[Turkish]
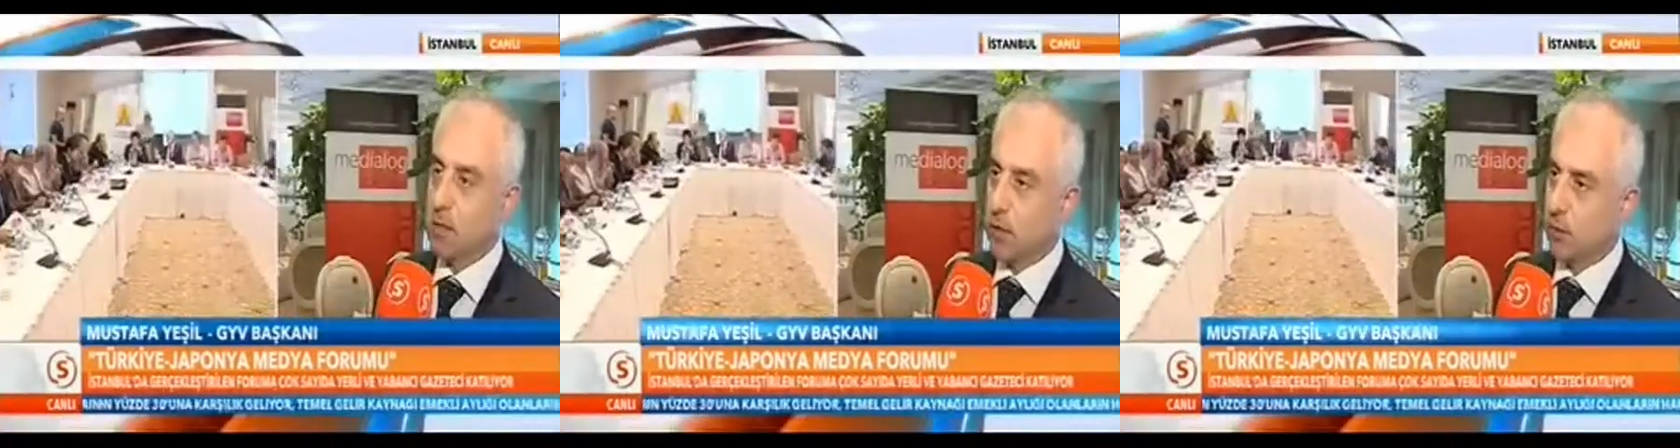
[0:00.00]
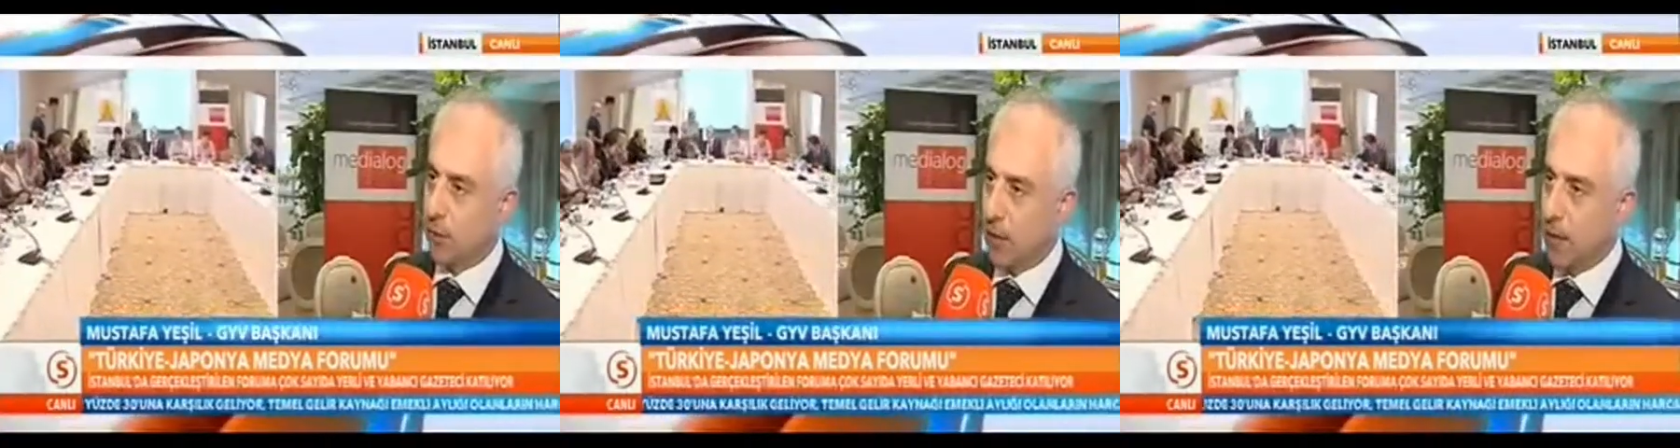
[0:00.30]

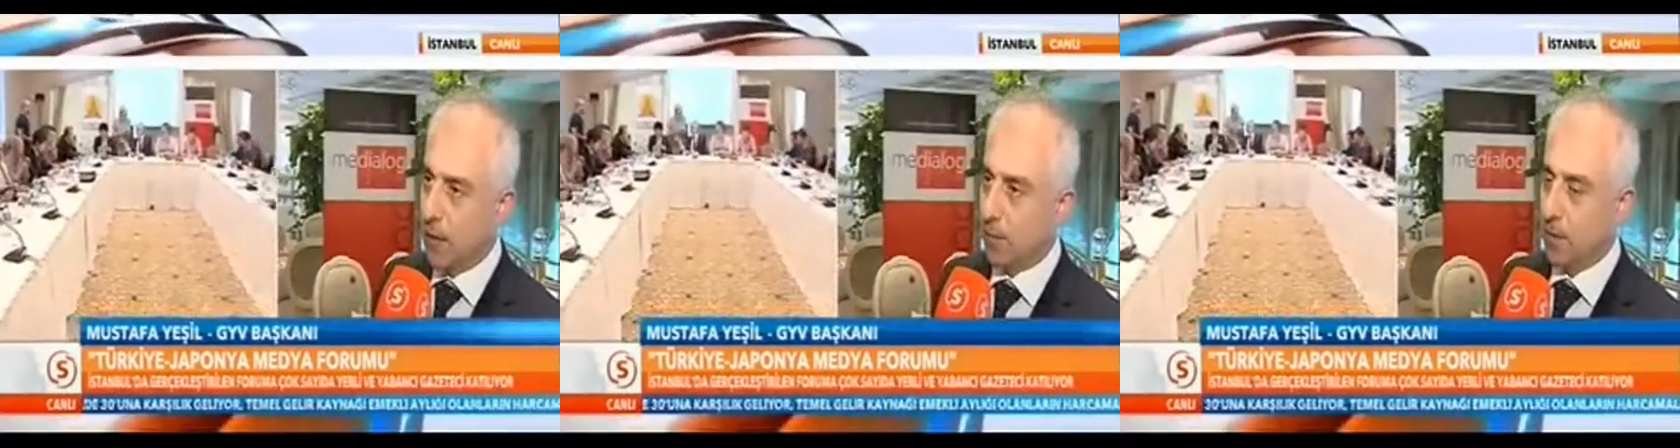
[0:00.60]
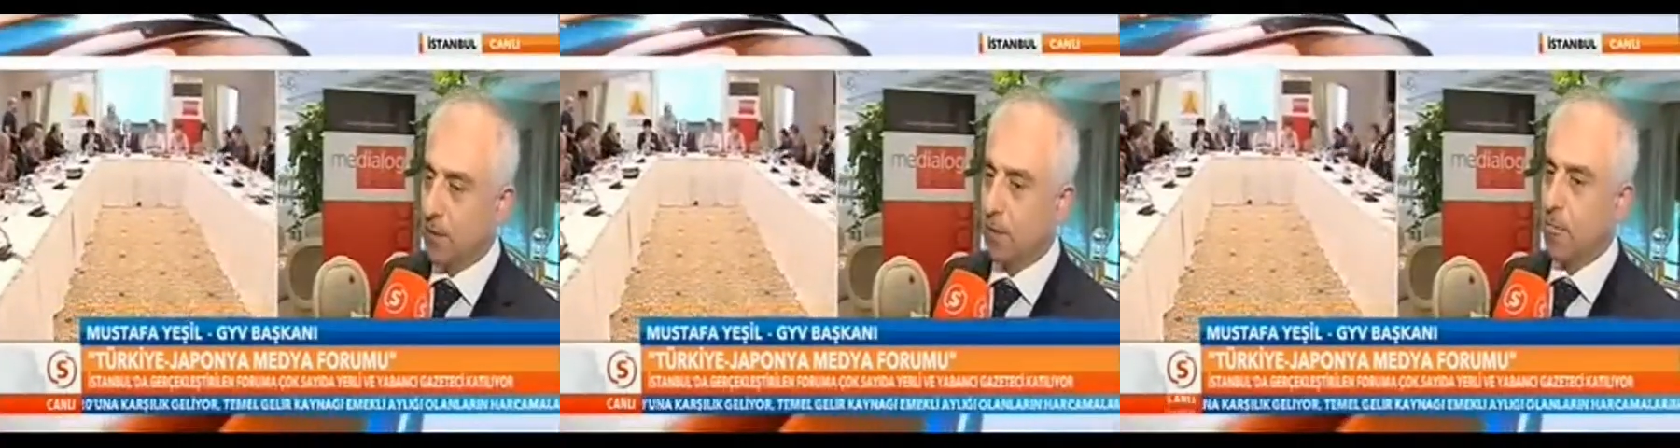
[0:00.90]
çalışmalar
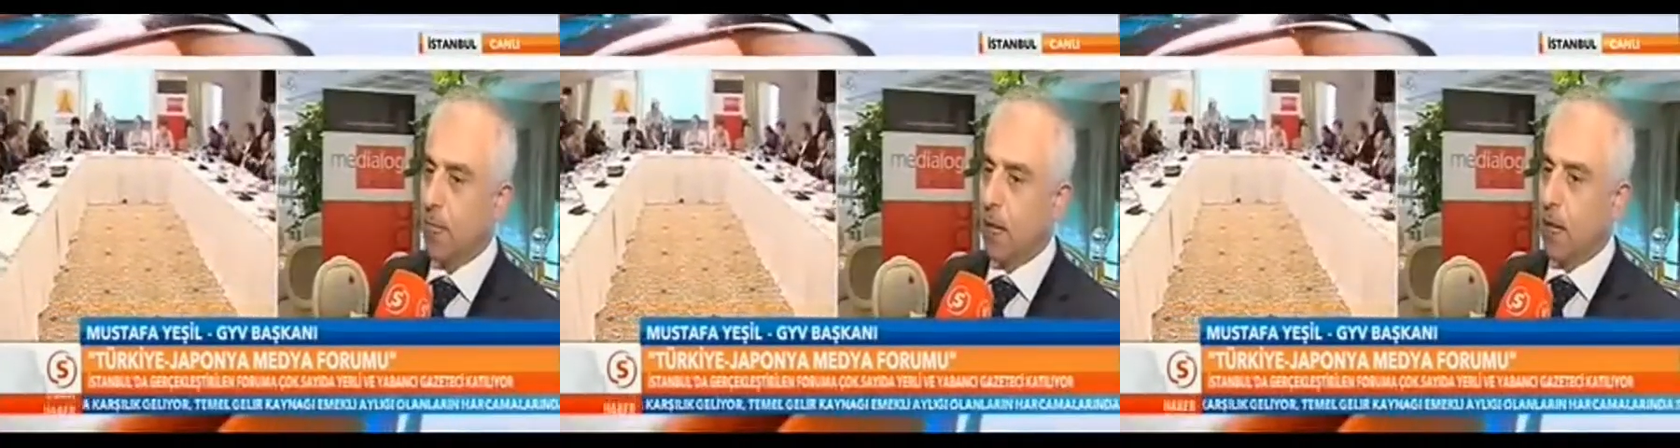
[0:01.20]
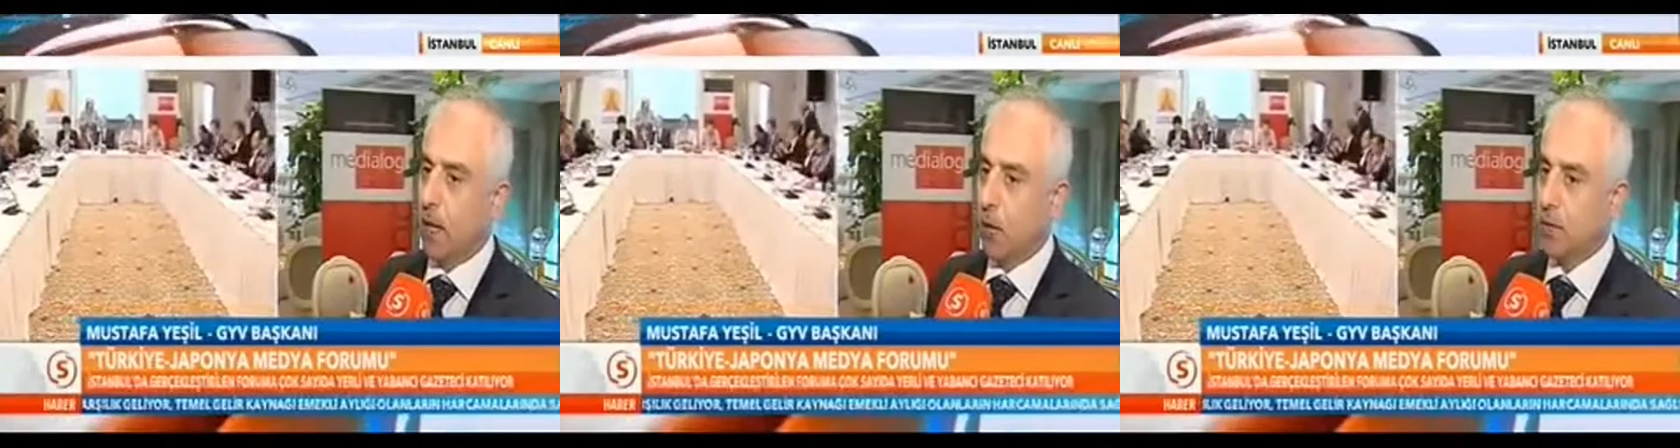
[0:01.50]
yaptık.
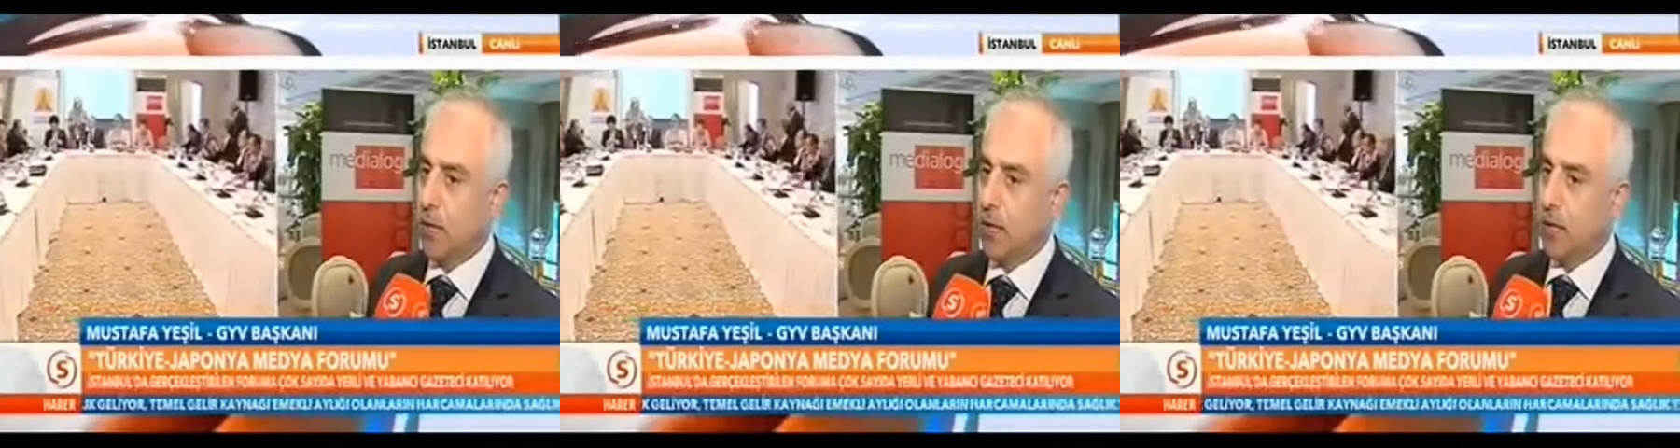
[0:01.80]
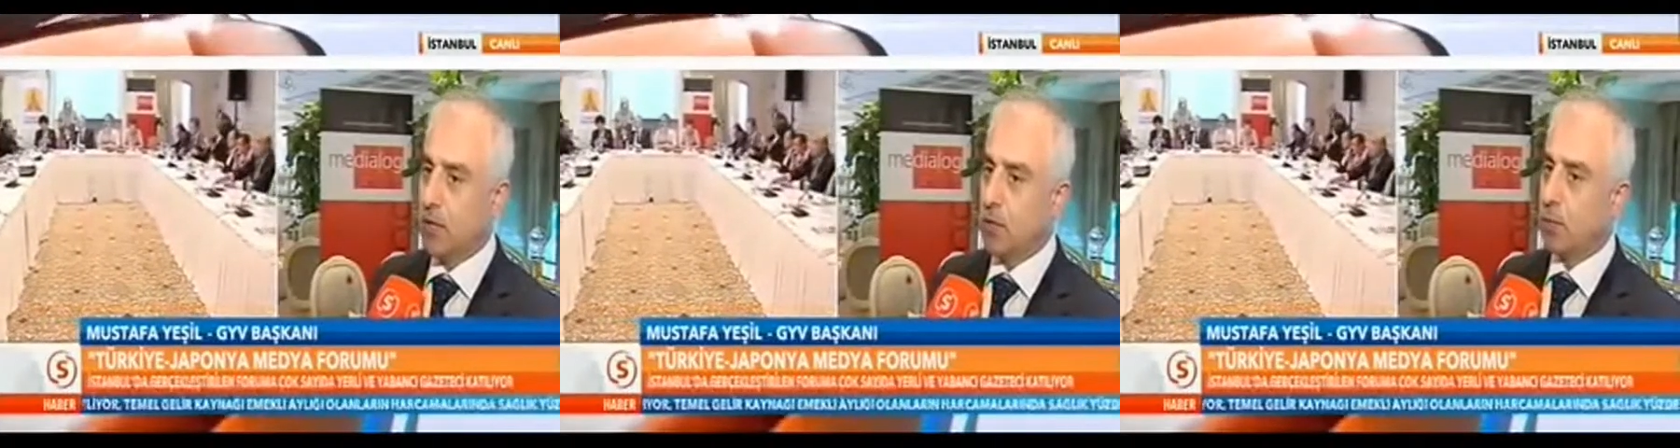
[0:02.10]

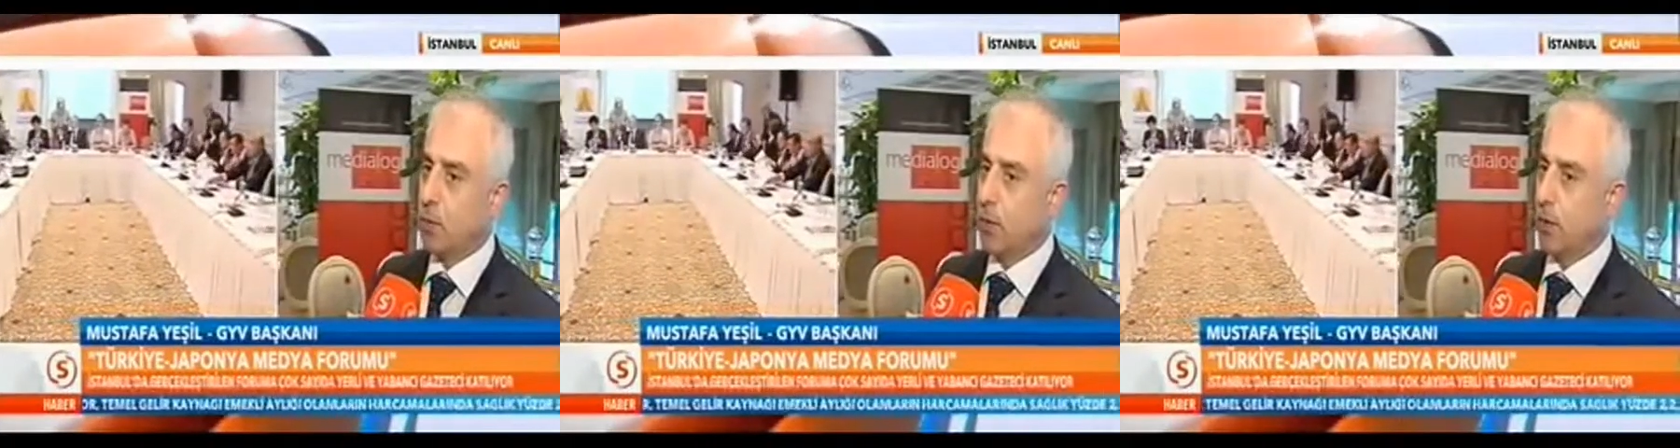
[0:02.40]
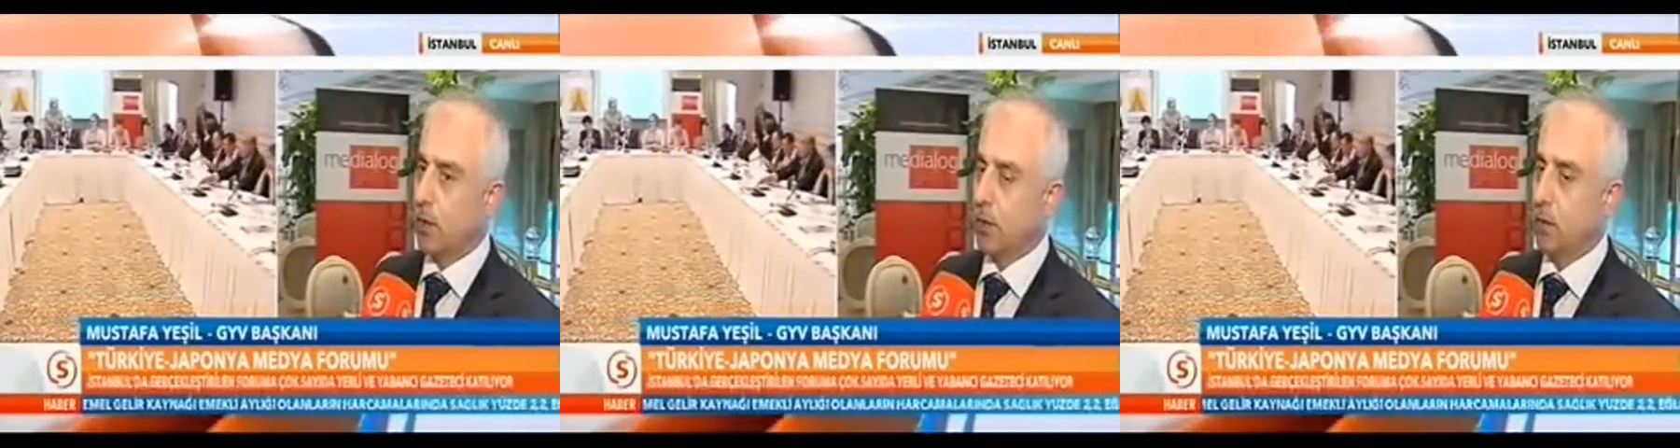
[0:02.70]
Özellikle
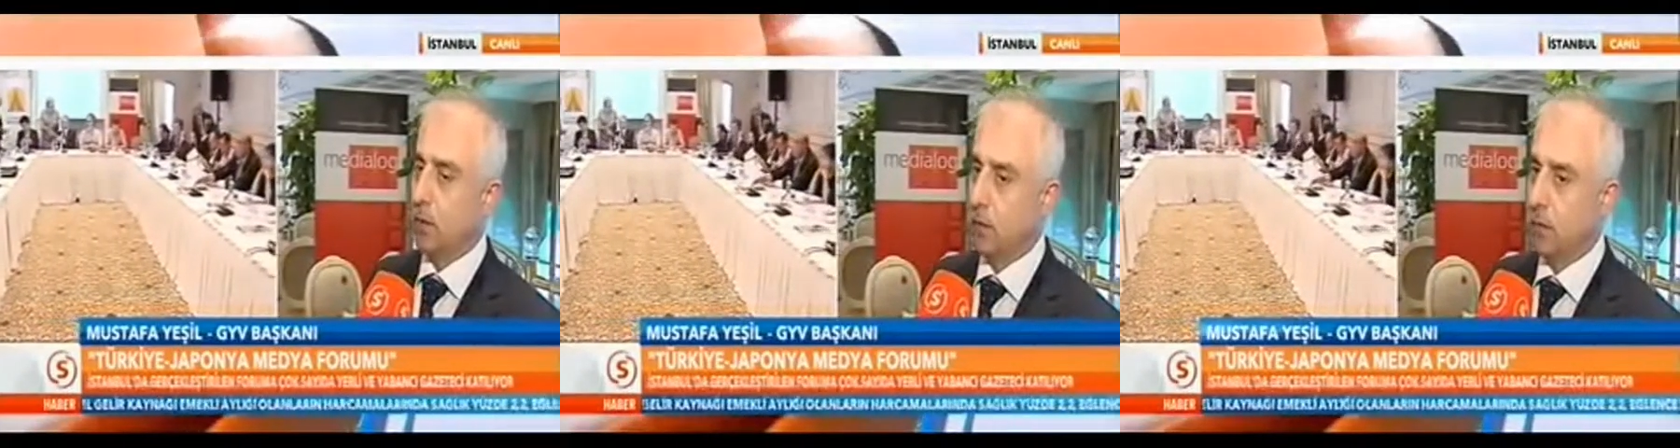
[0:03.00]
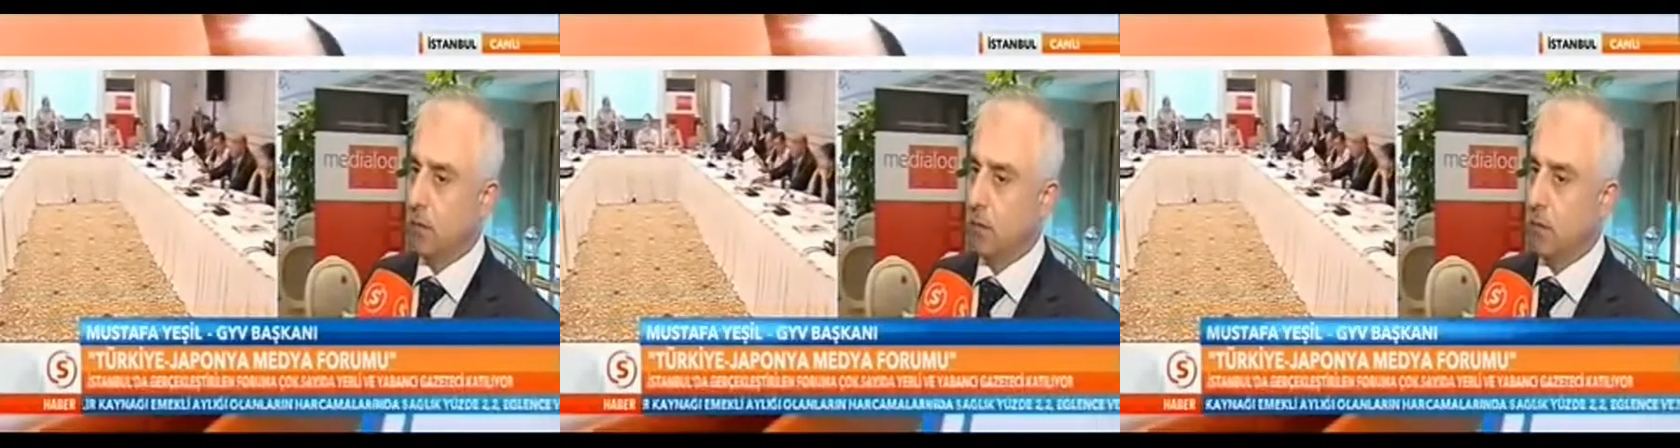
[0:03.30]
Japonya'nın
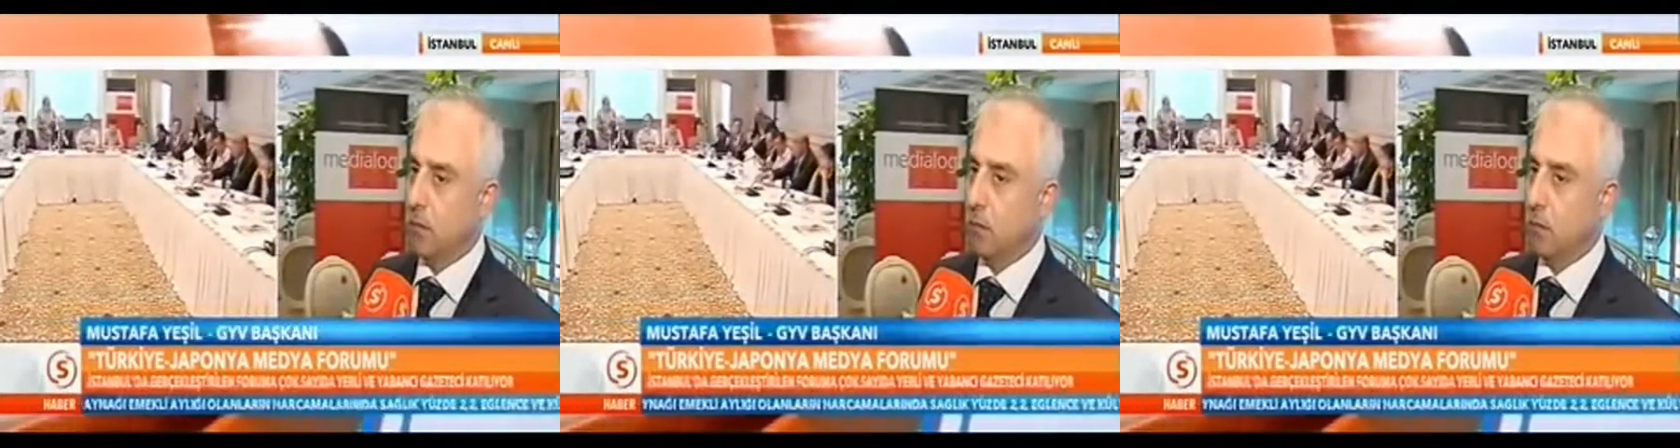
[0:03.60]
e,